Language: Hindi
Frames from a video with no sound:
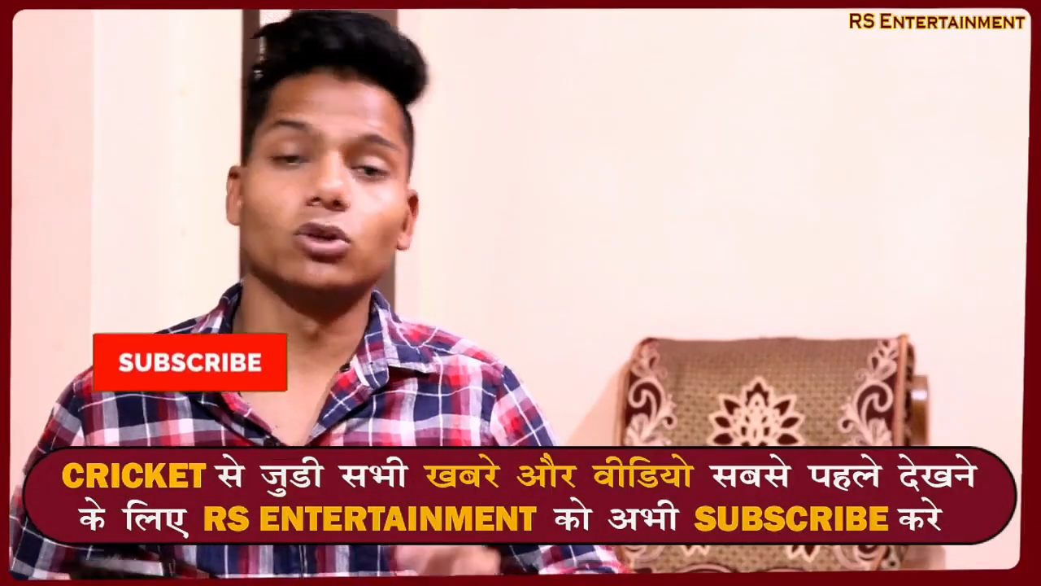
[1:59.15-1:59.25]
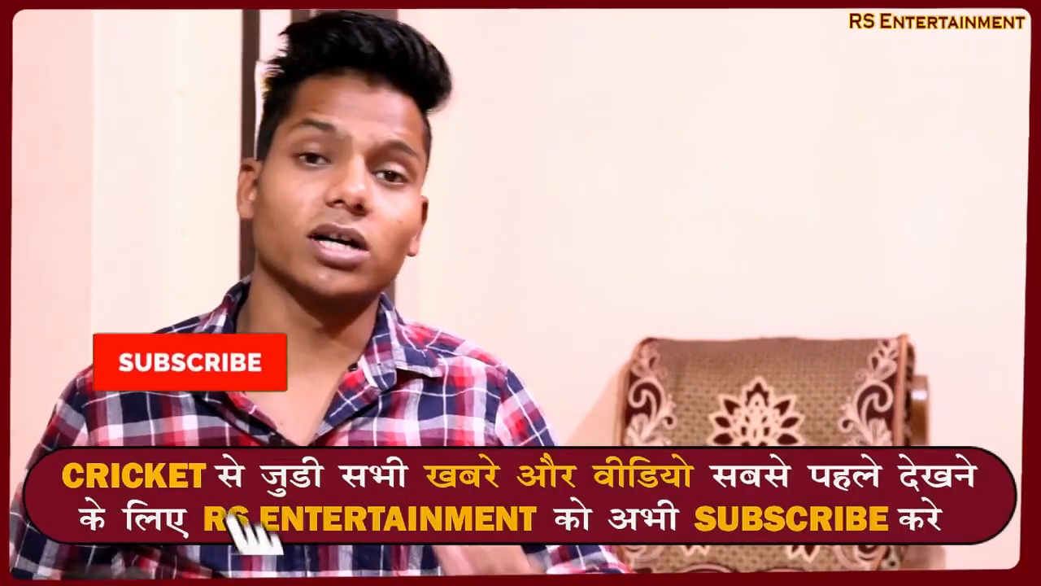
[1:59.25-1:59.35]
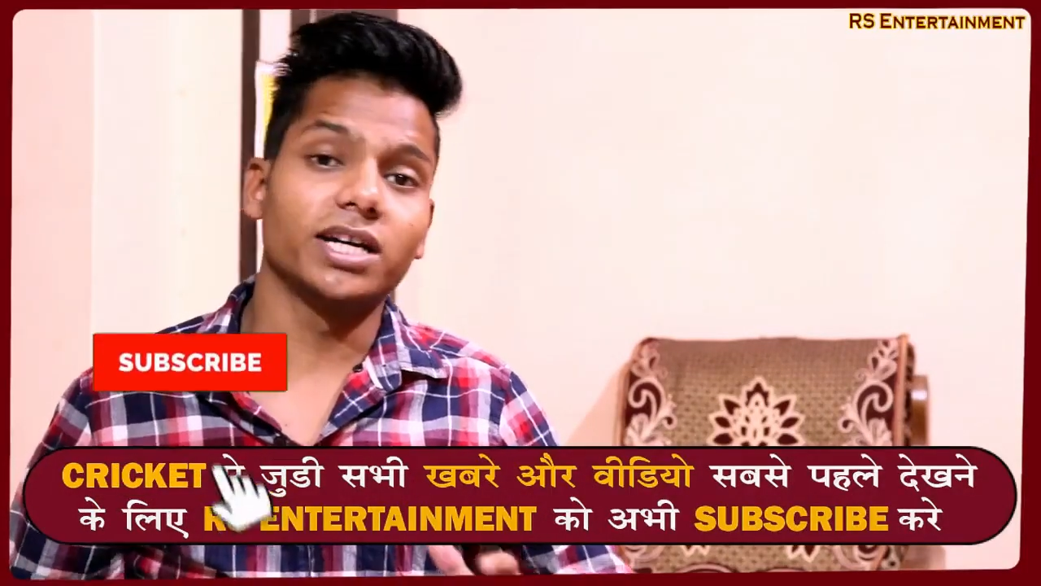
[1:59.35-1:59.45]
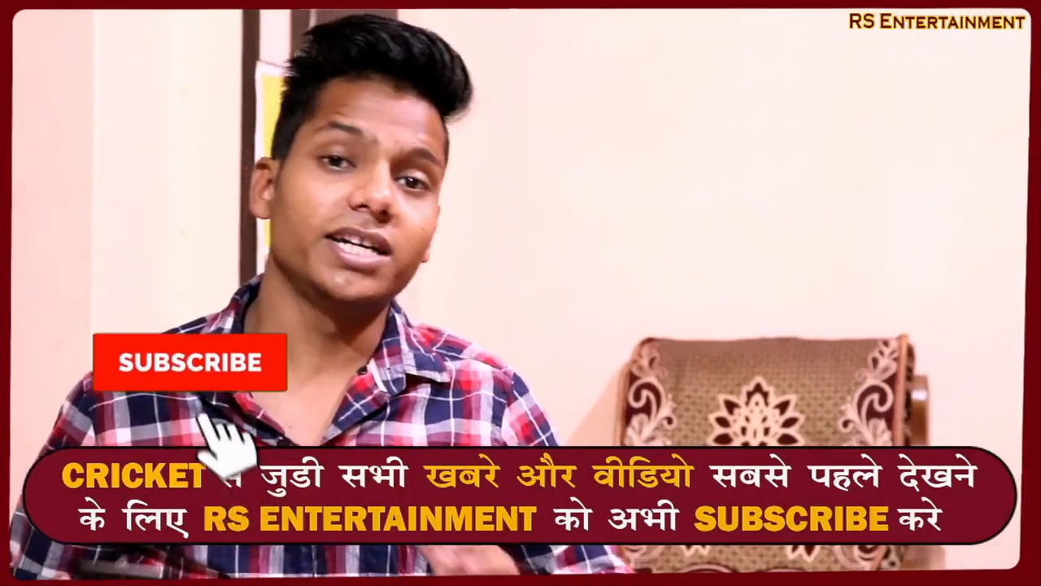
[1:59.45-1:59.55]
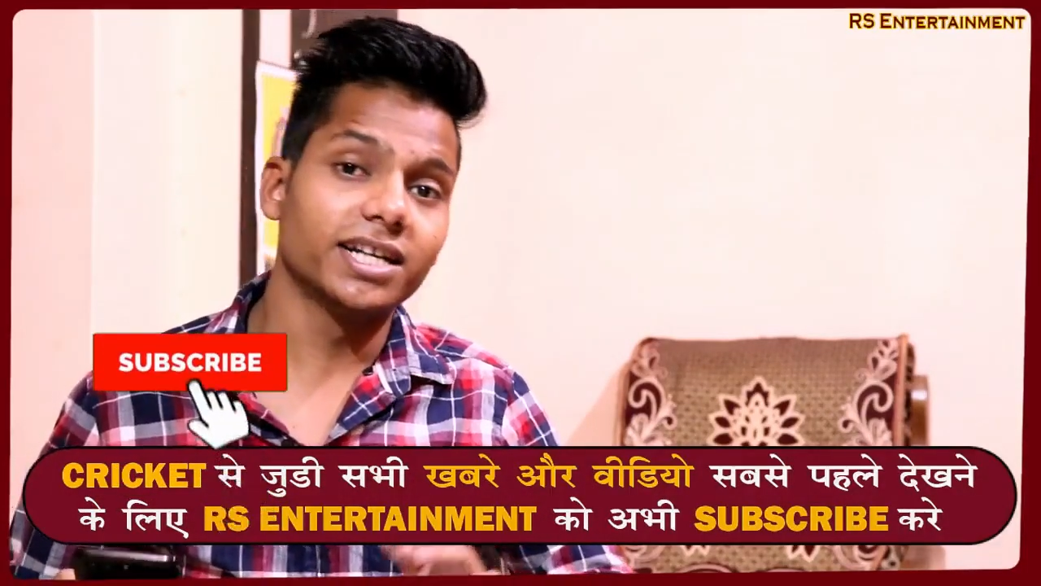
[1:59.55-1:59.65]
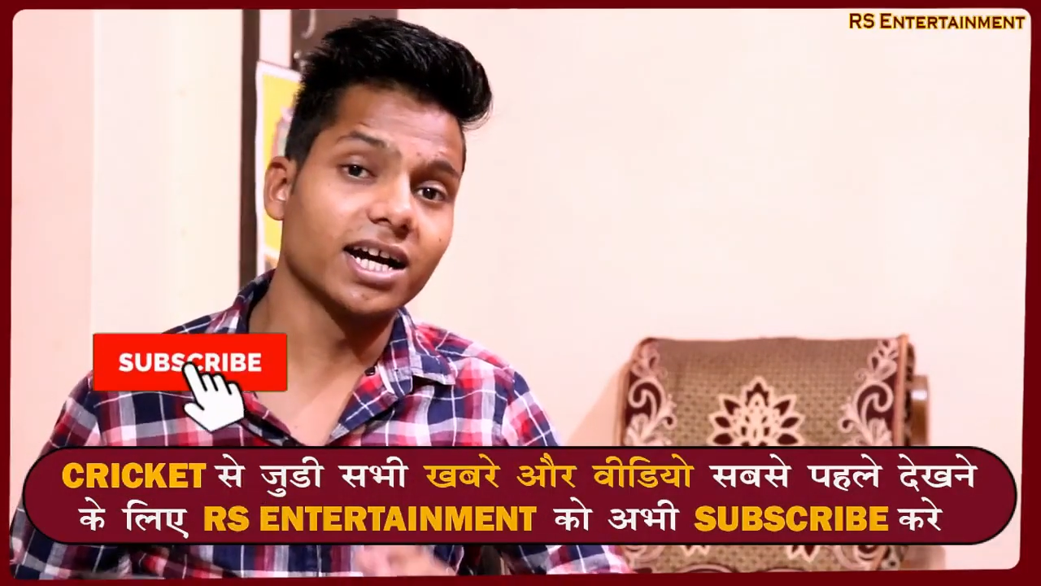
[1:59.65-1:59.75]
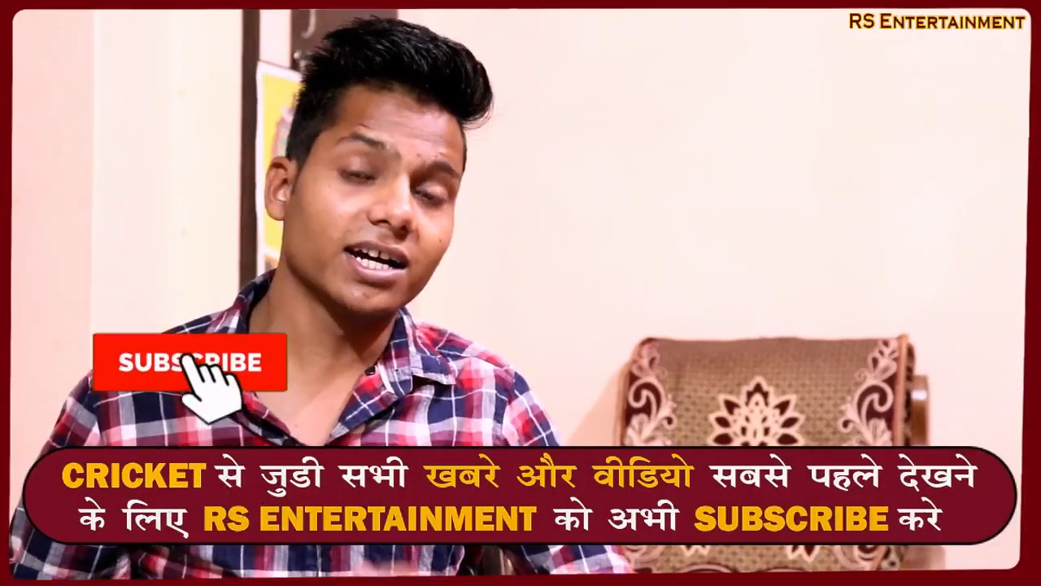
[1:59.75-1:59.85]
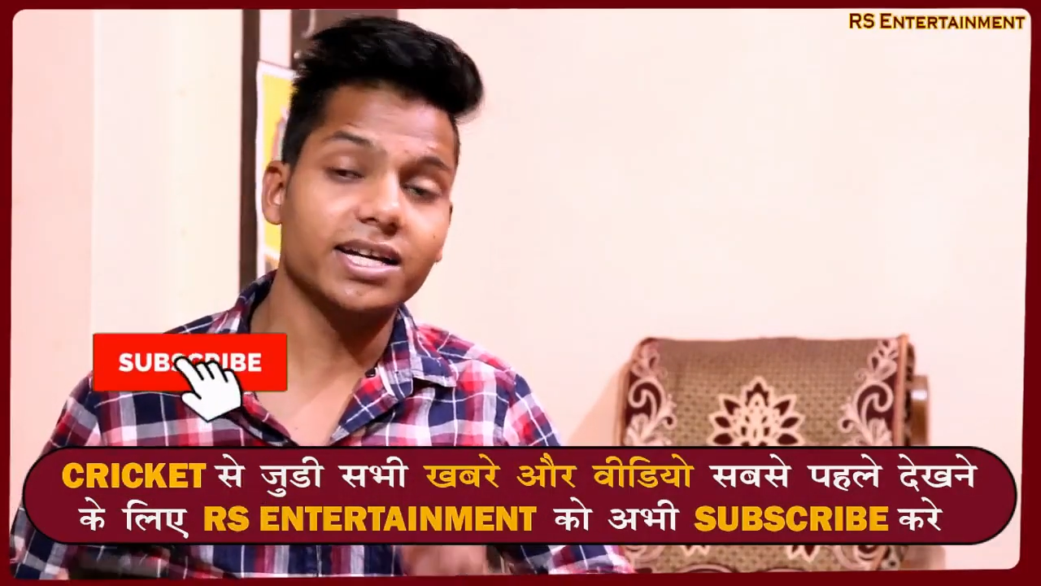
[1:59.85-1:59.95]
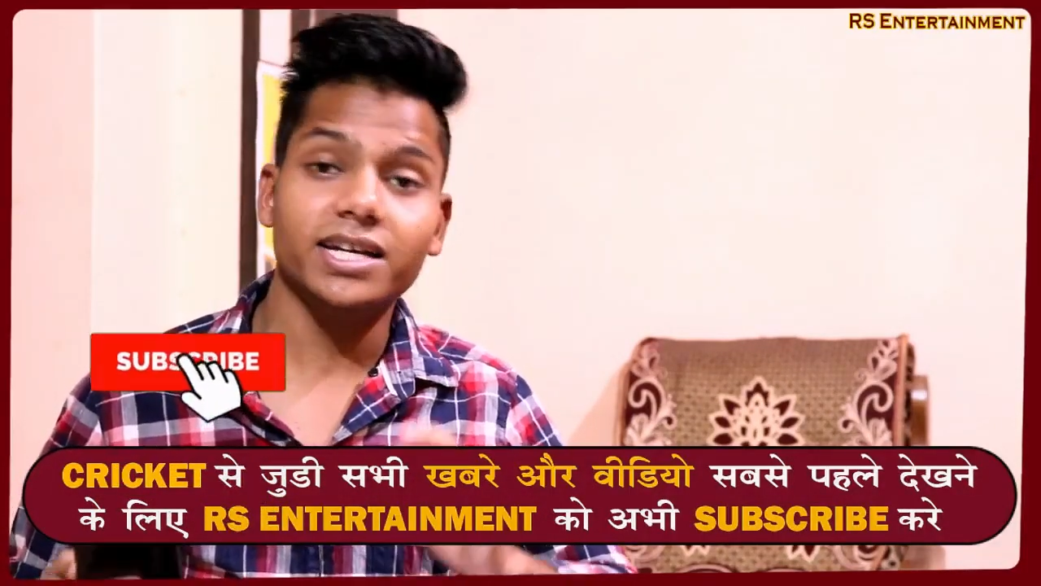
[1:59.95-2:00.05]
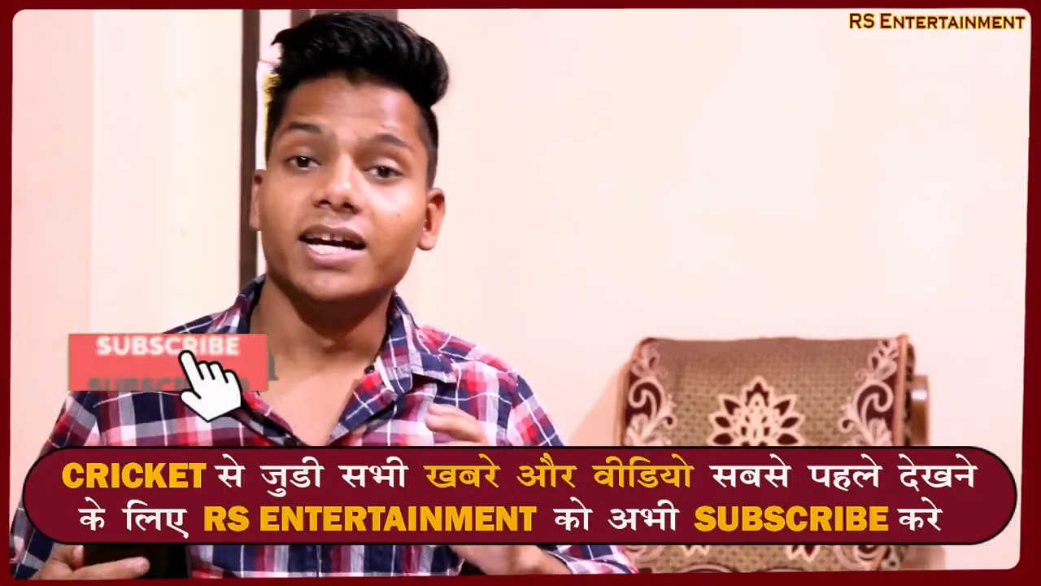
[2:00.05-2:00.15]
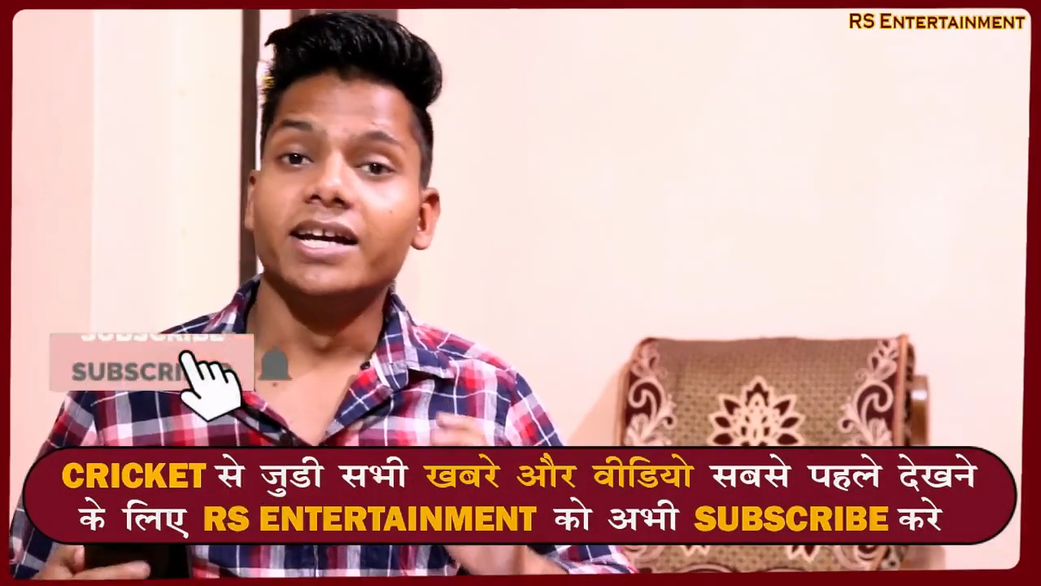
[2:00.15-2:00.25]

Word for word: तो कहीं ना कहीं